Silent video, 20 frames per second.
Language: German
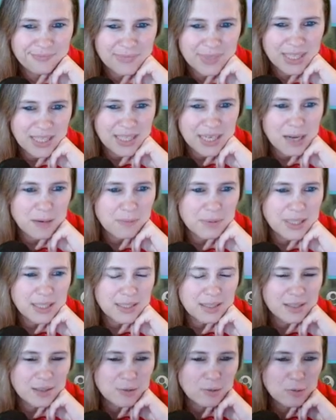ich habe
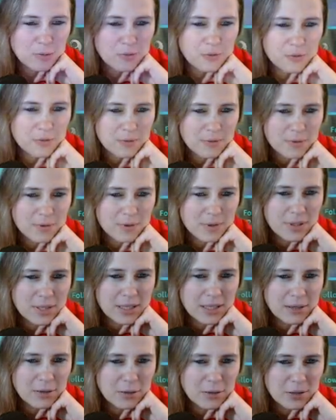den Ruf
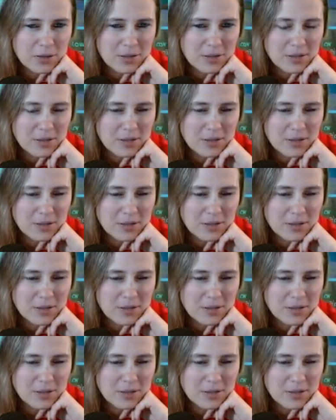erhört.